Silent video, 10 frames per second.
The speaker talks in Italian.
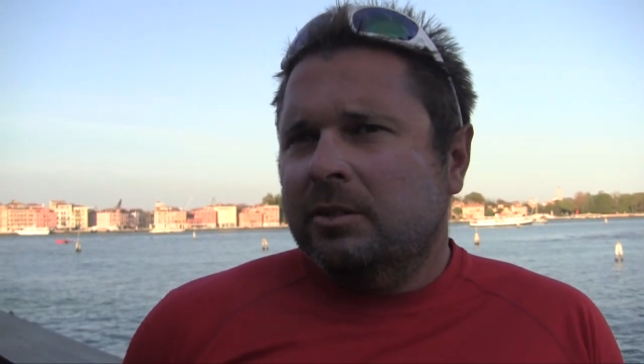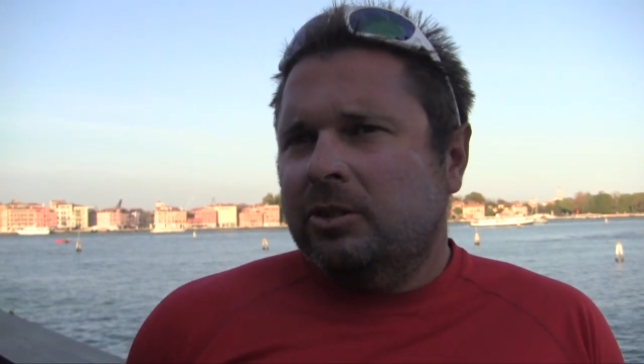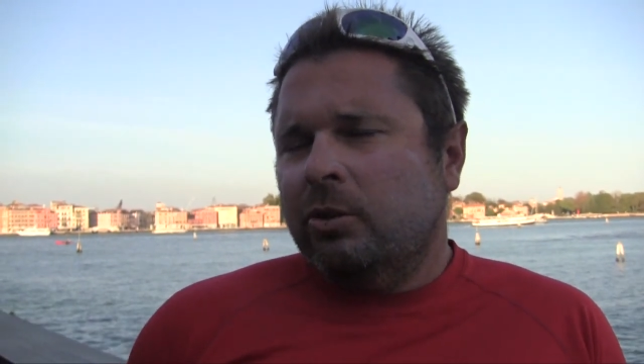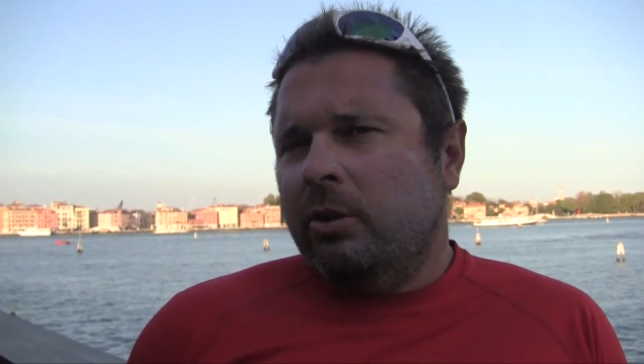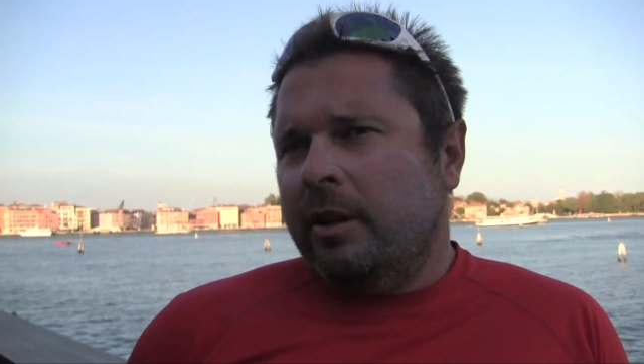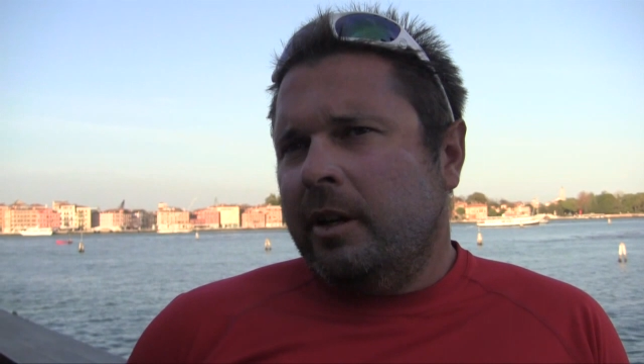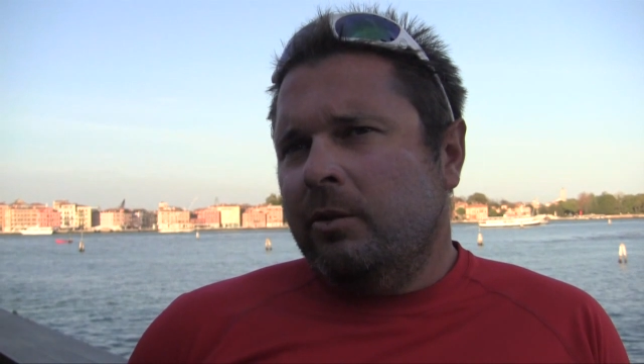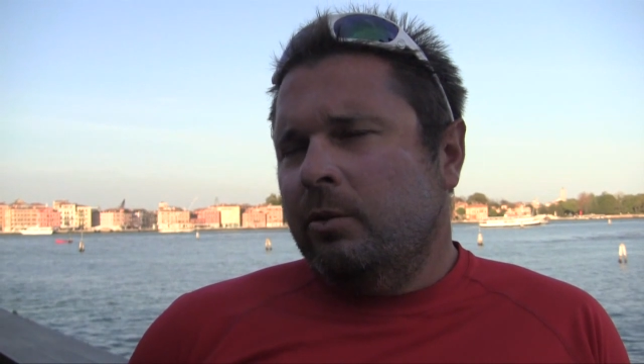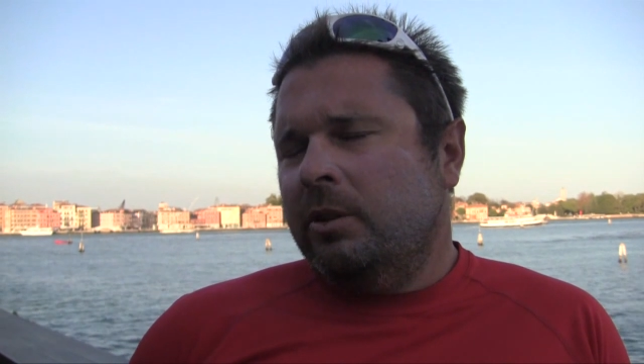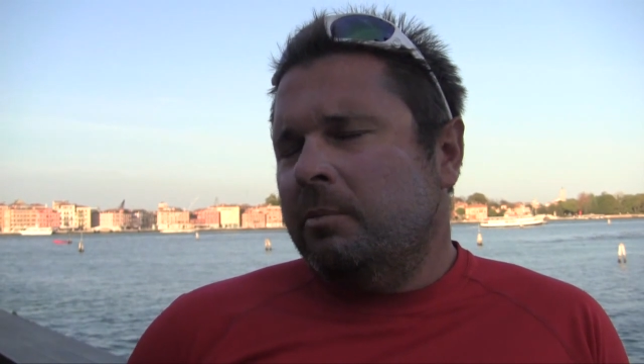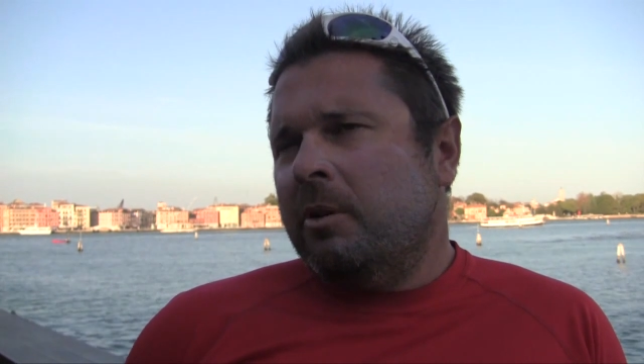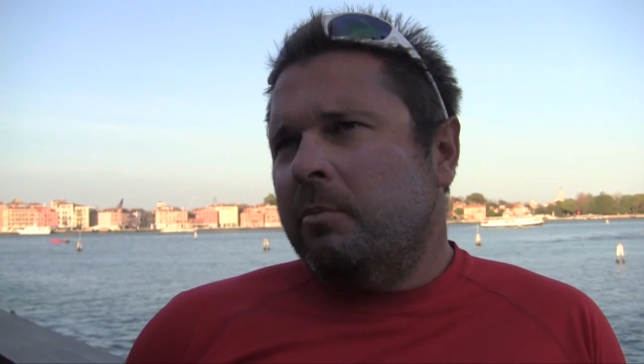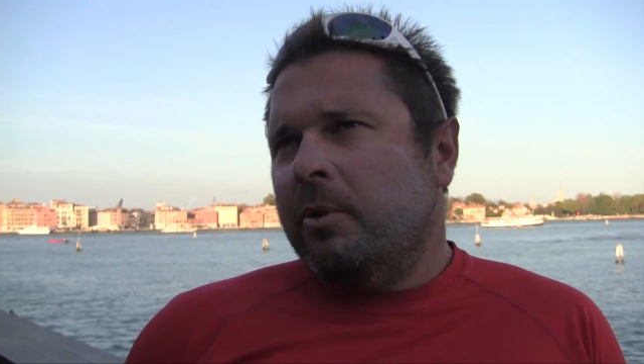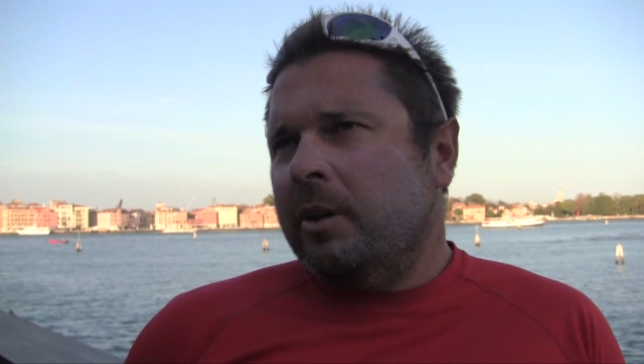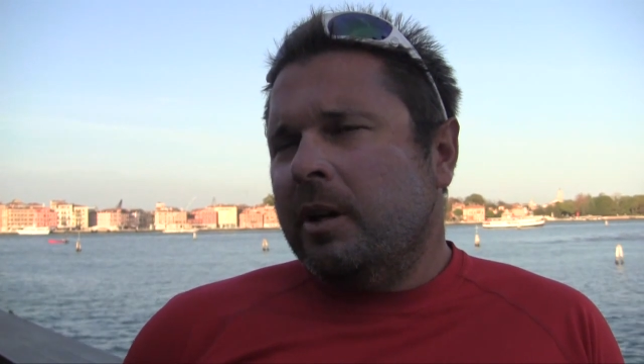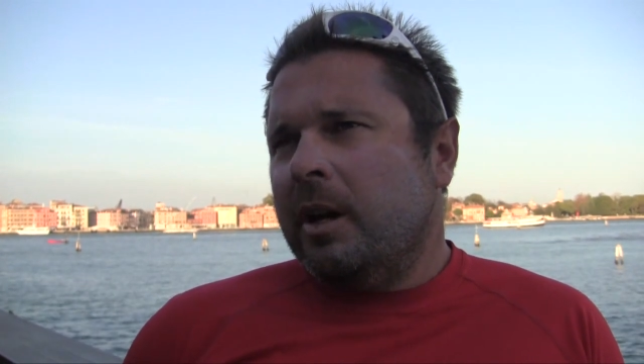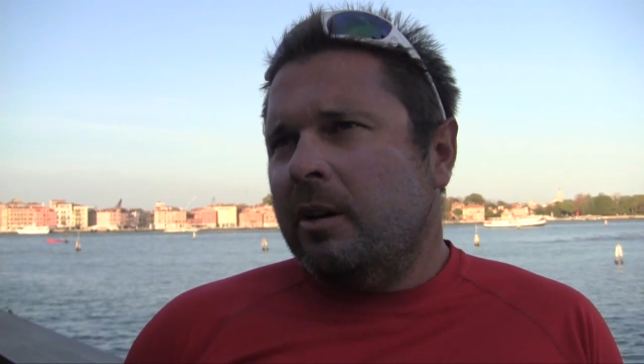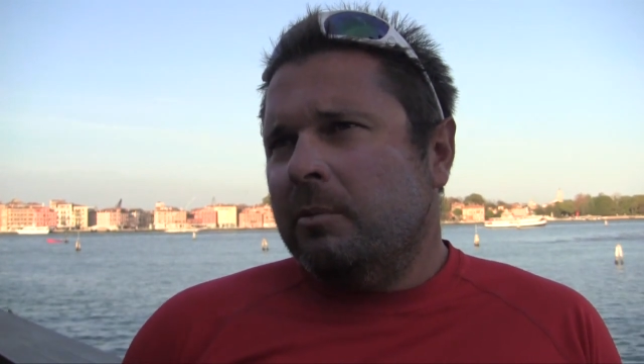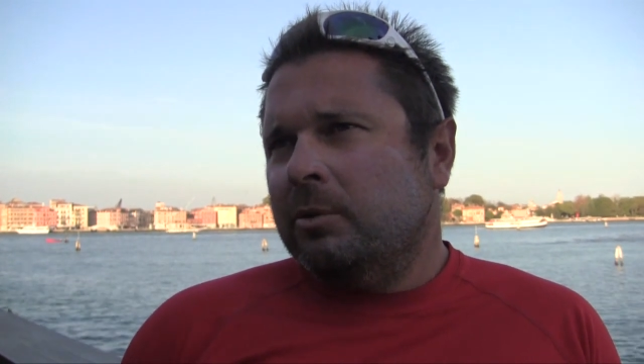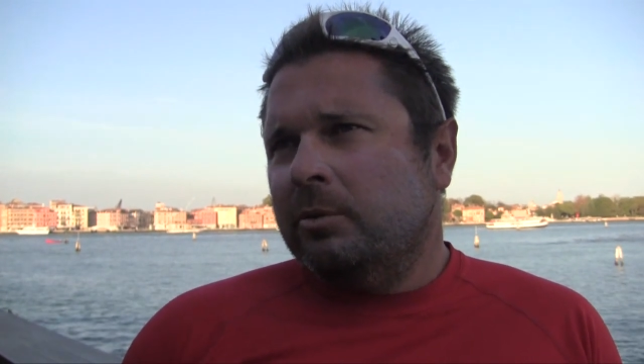solo l'ultima un po' in
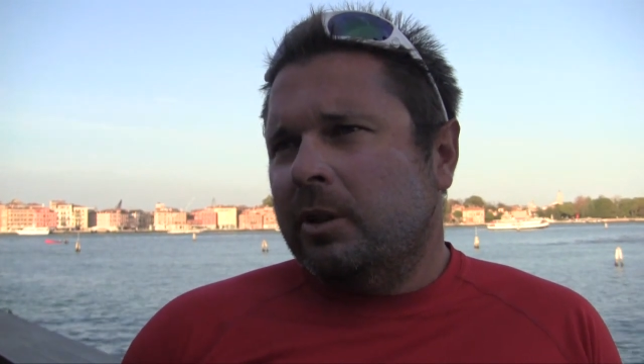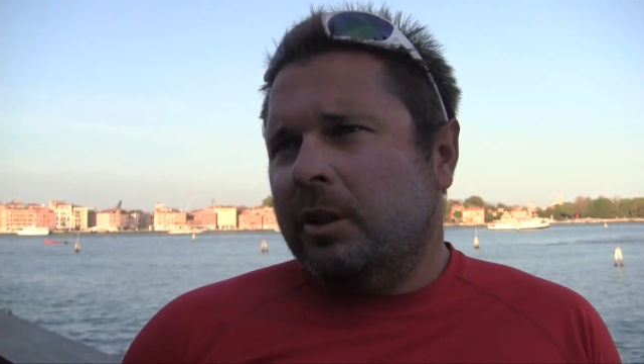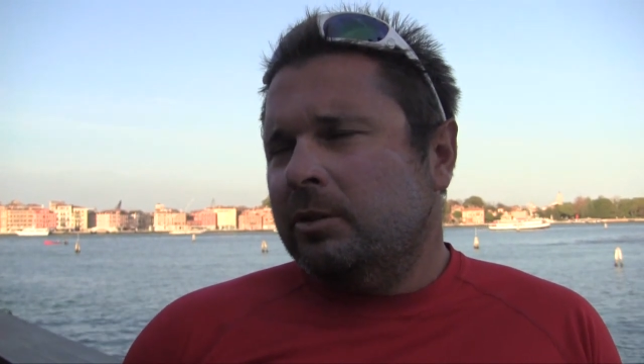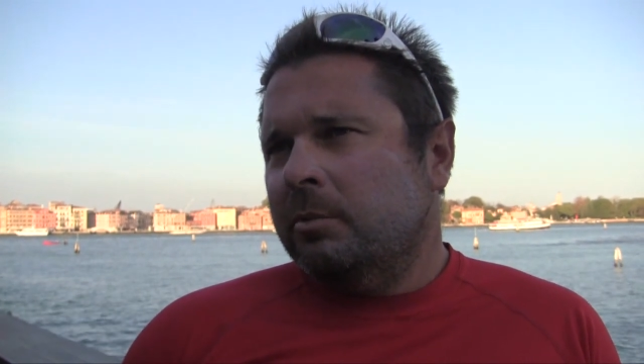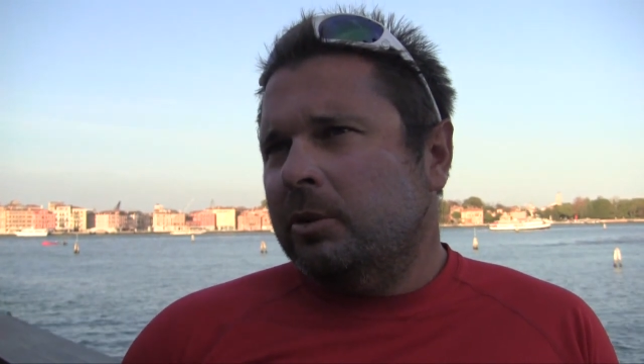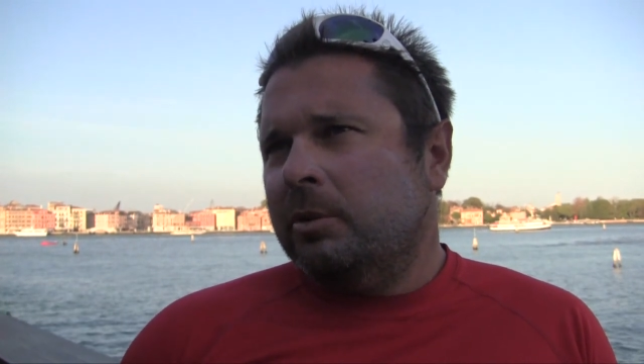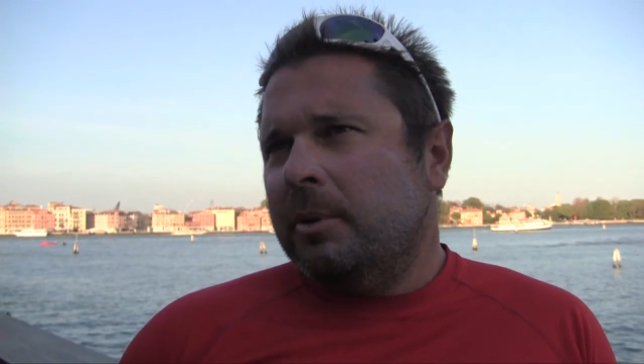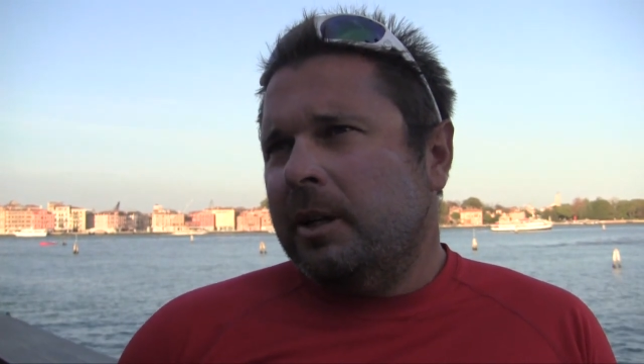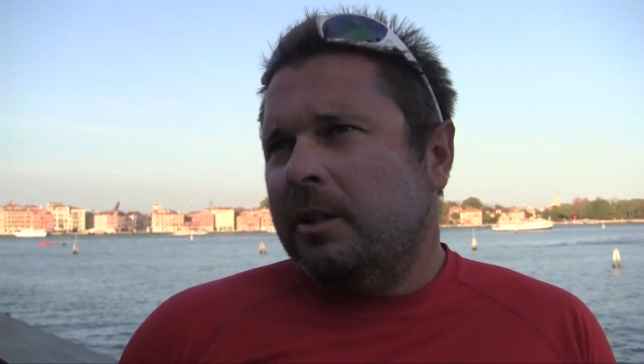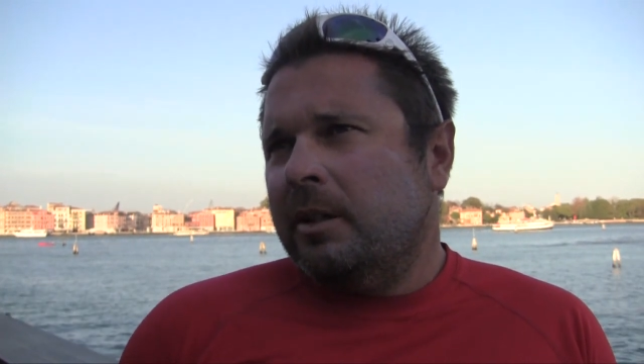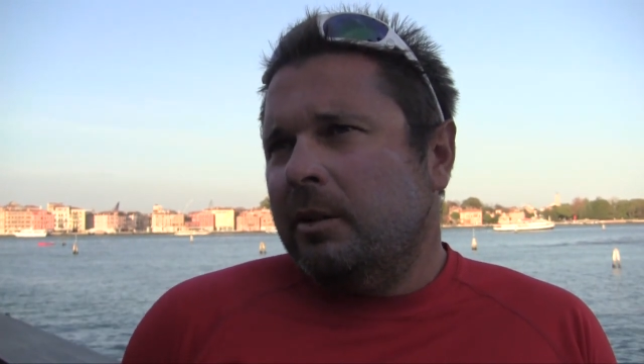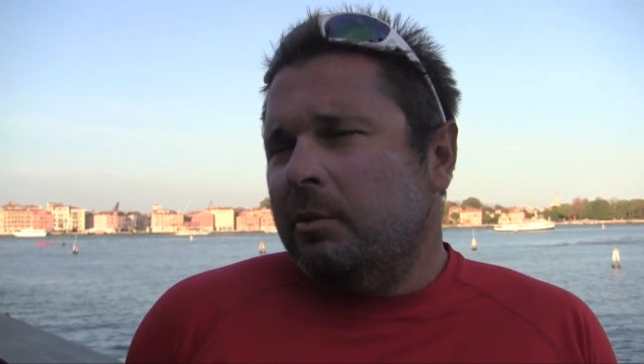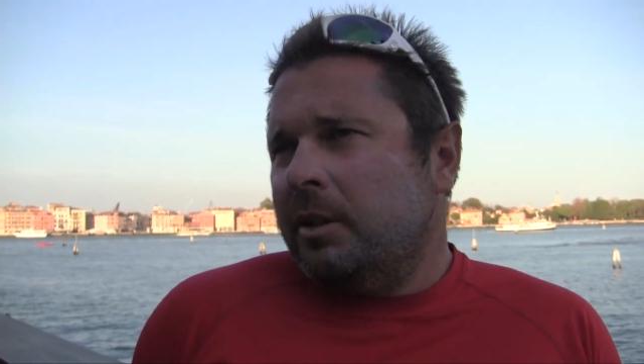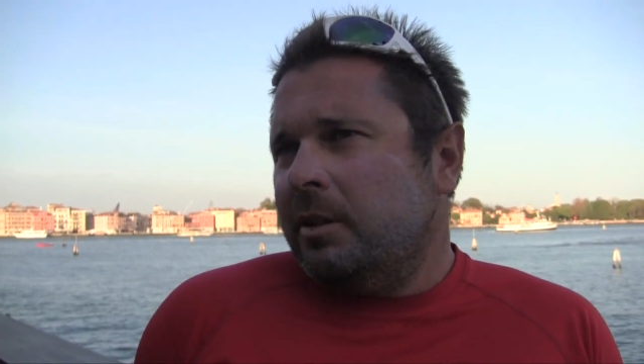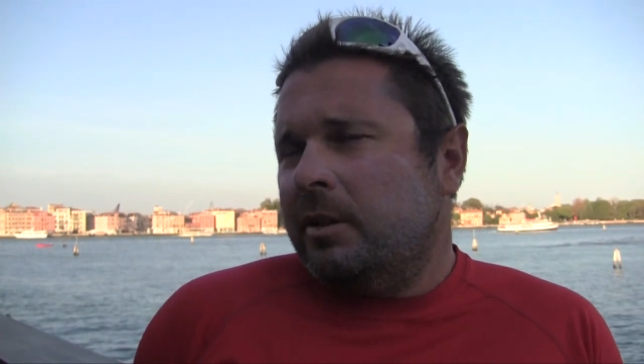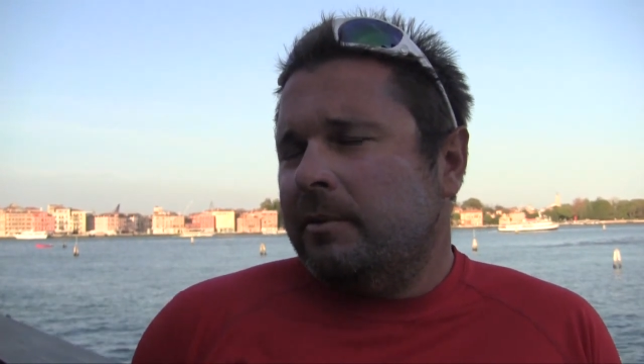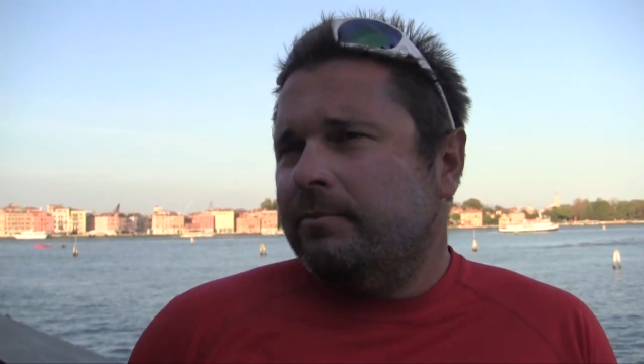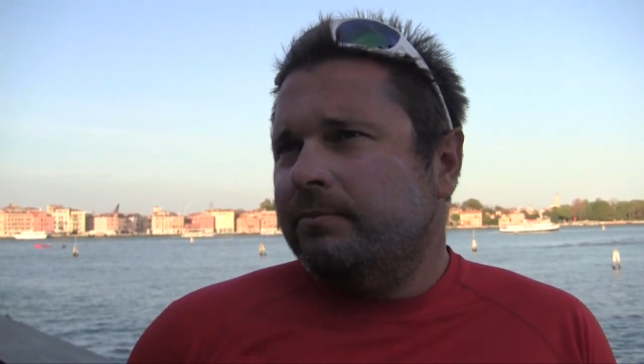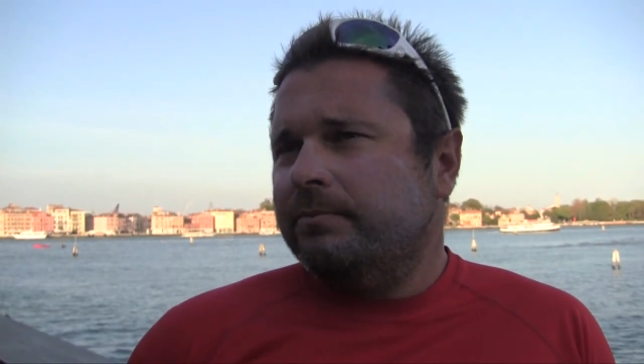calo ma tutto il resto molto bella, agguerrita